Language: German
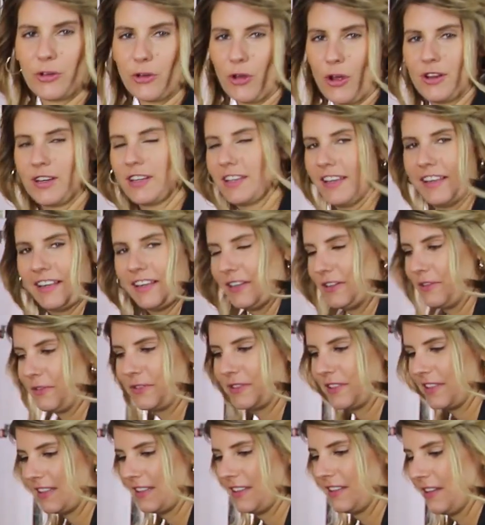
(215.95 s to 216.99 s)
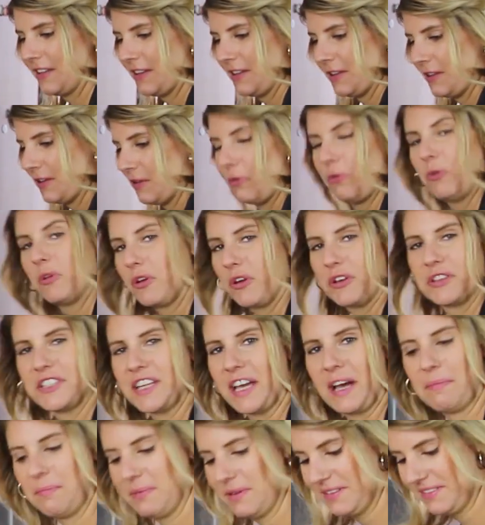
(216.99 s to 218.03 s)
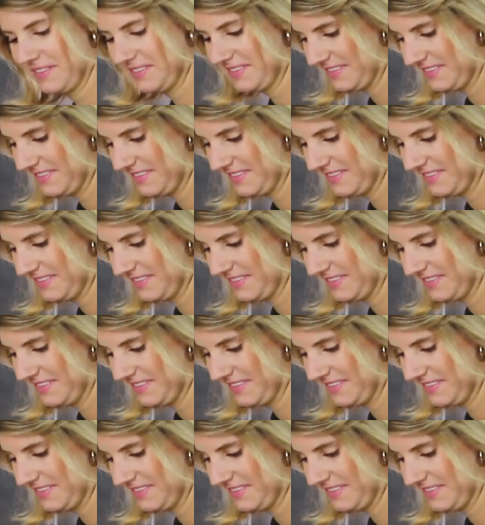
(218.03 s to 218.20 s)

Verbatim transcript: Neukölln klingeln und dann holt ihr euch die ab.